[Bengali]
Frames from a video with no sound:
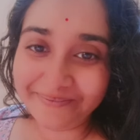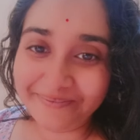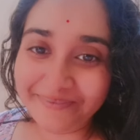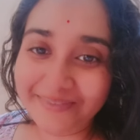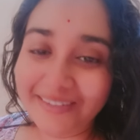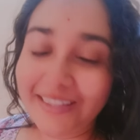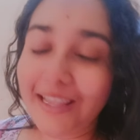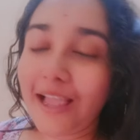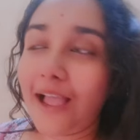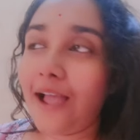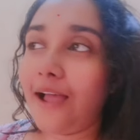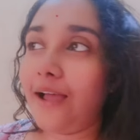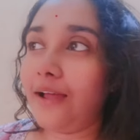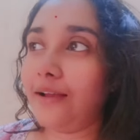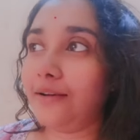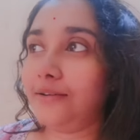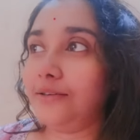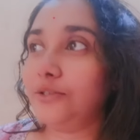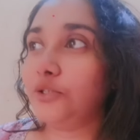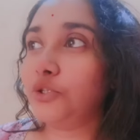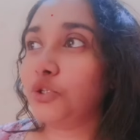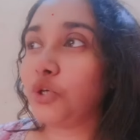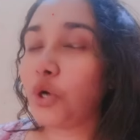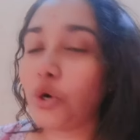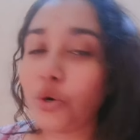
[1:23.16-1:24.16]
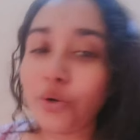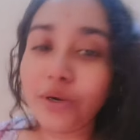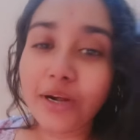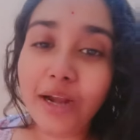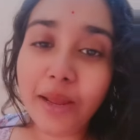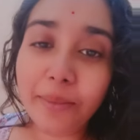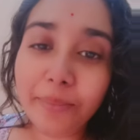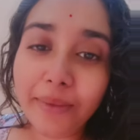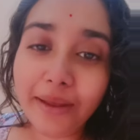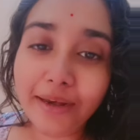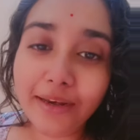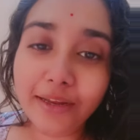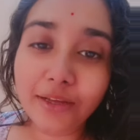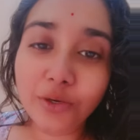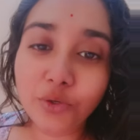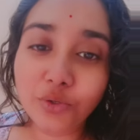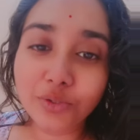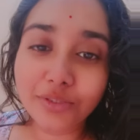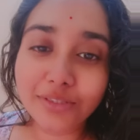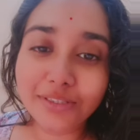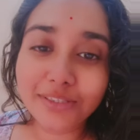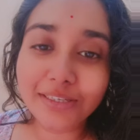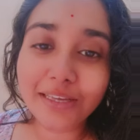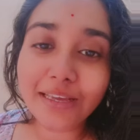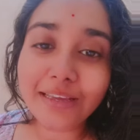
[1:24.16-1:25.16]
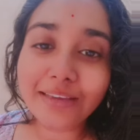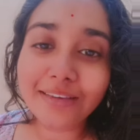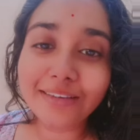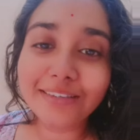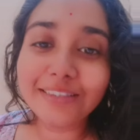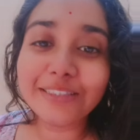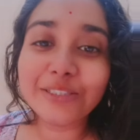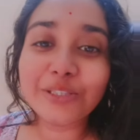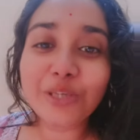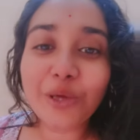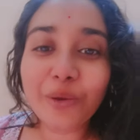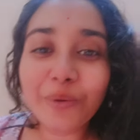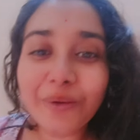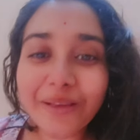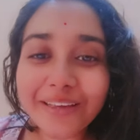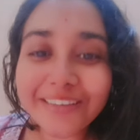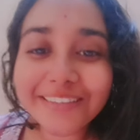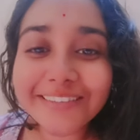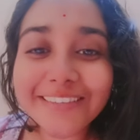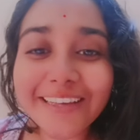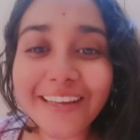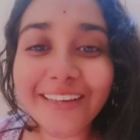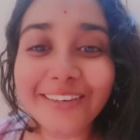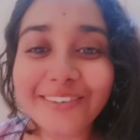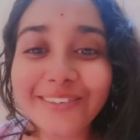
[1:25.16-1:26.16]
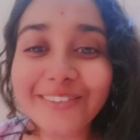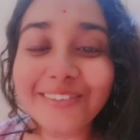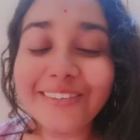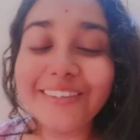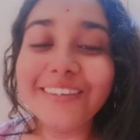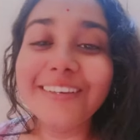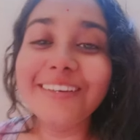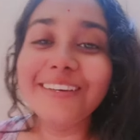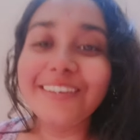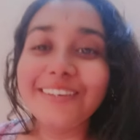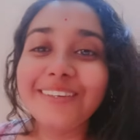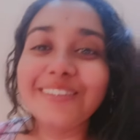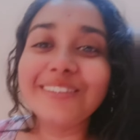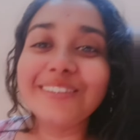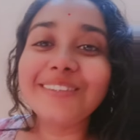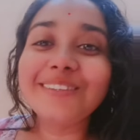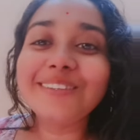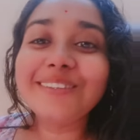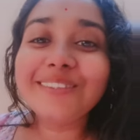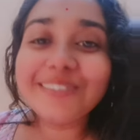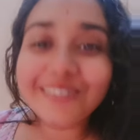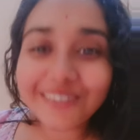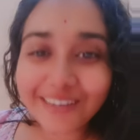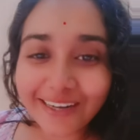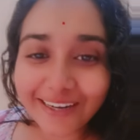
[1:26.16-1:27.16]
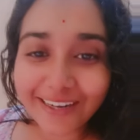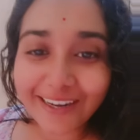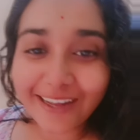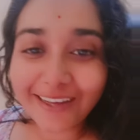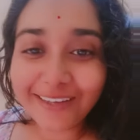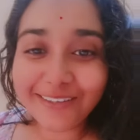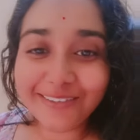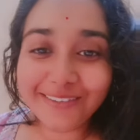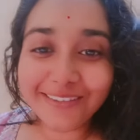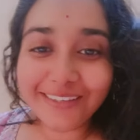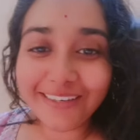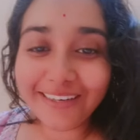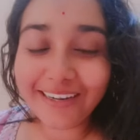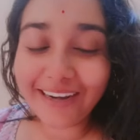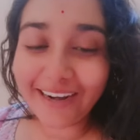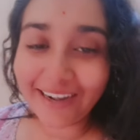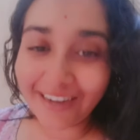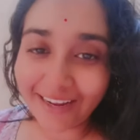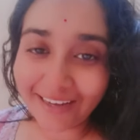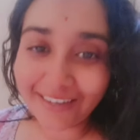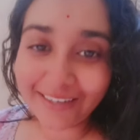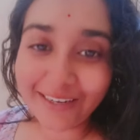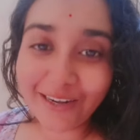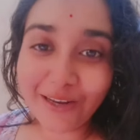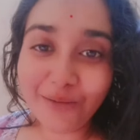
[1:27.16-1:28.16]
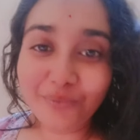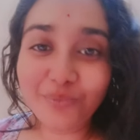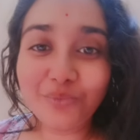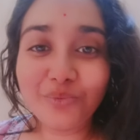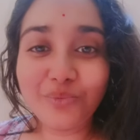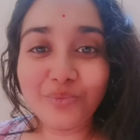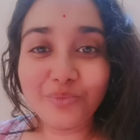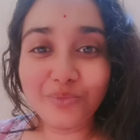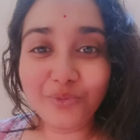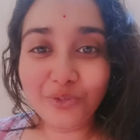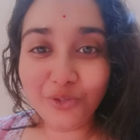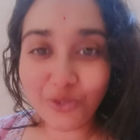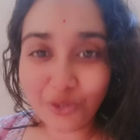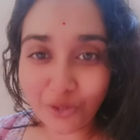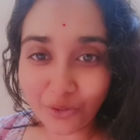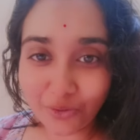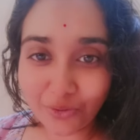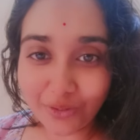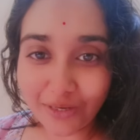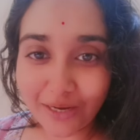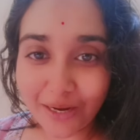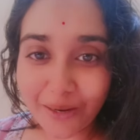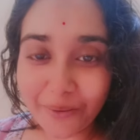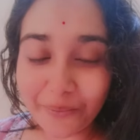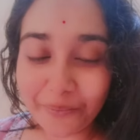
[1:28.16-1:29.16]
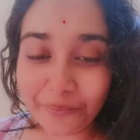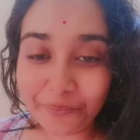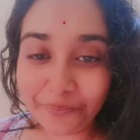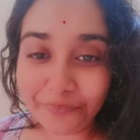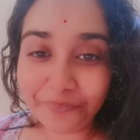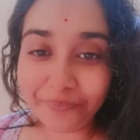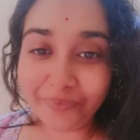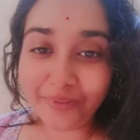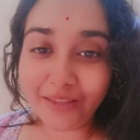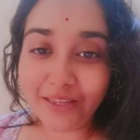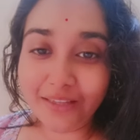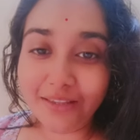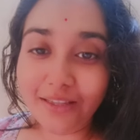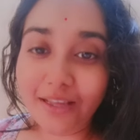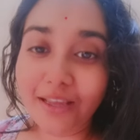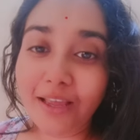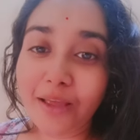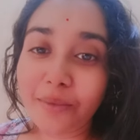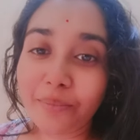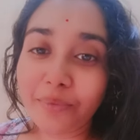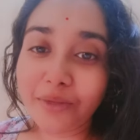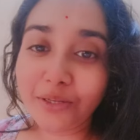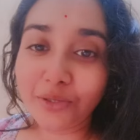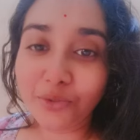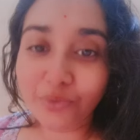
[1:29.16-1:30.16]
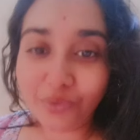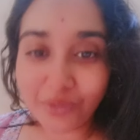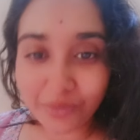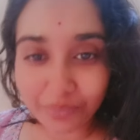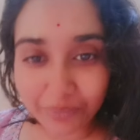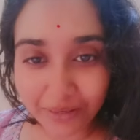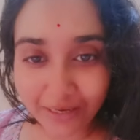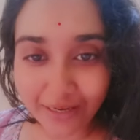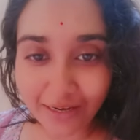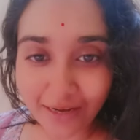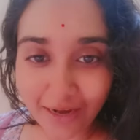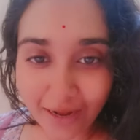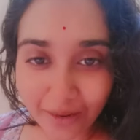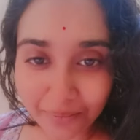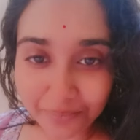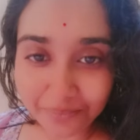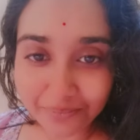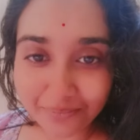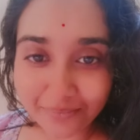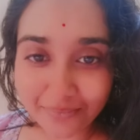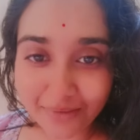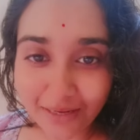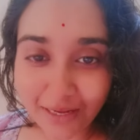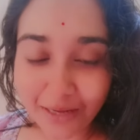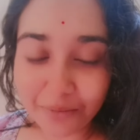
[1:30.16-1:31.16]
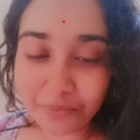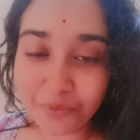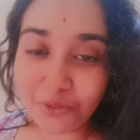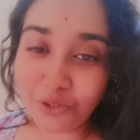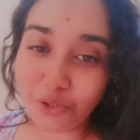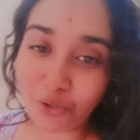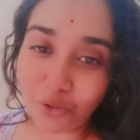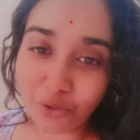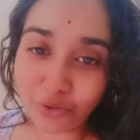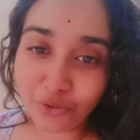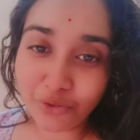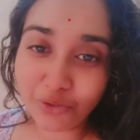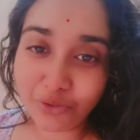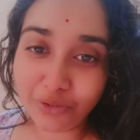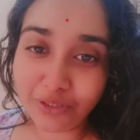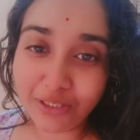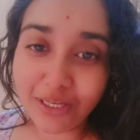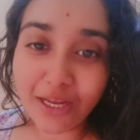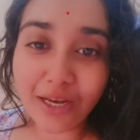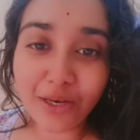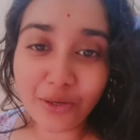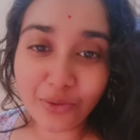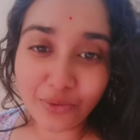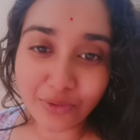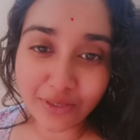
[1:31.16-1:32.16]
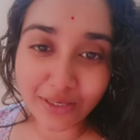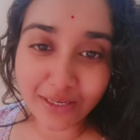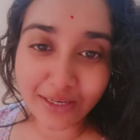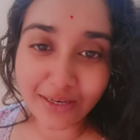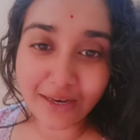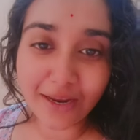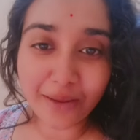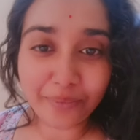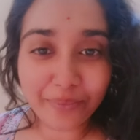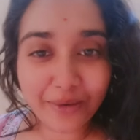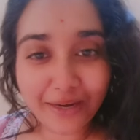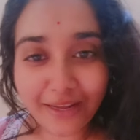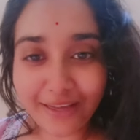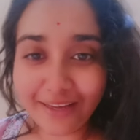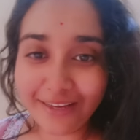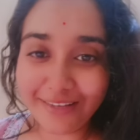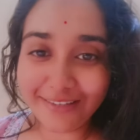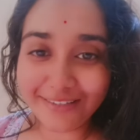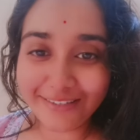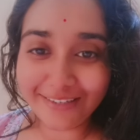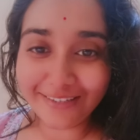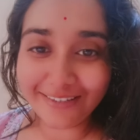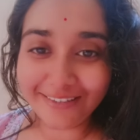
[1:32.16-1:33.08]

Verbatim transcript: তার শরণ্যা মানে হচ্ছে সবাই জানো দুর্গা ঠাকুরের আর এক নাম শরণ্যা তাই আমার দুই মেয়ের নাম আমি সরস্বতী আর লক্ষ্মীর নামে রেখেছি